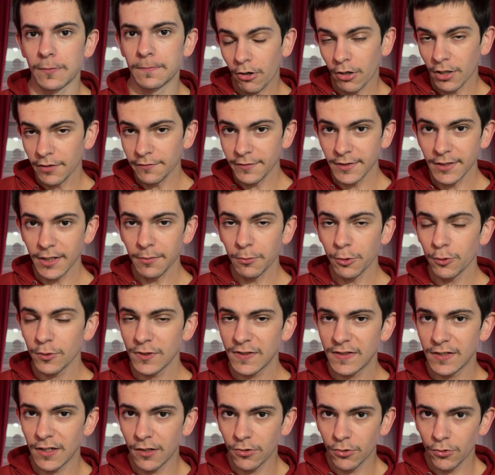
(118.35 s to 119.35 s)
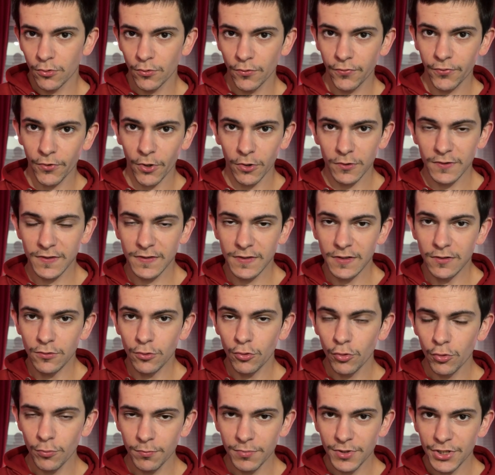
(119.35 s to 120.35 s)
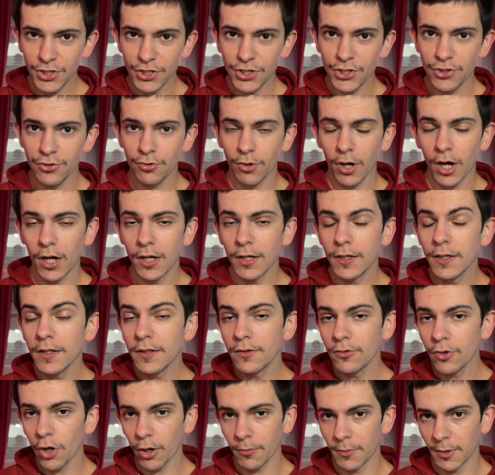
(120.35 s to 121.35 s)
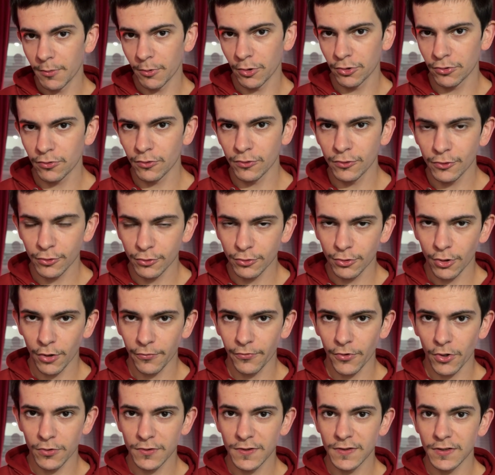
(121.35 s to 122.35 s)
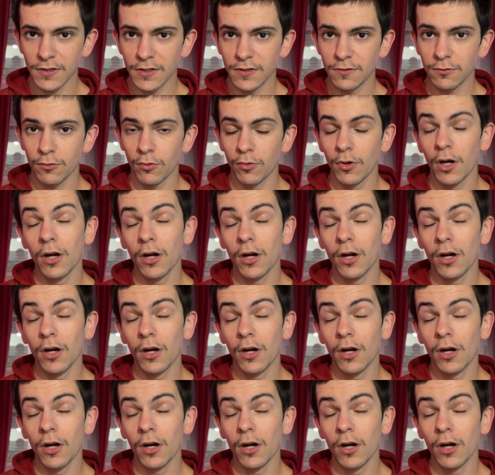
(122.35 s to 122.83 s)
Alors évidemment salon français oblige, il y aura énormément de constructeurs français qui seront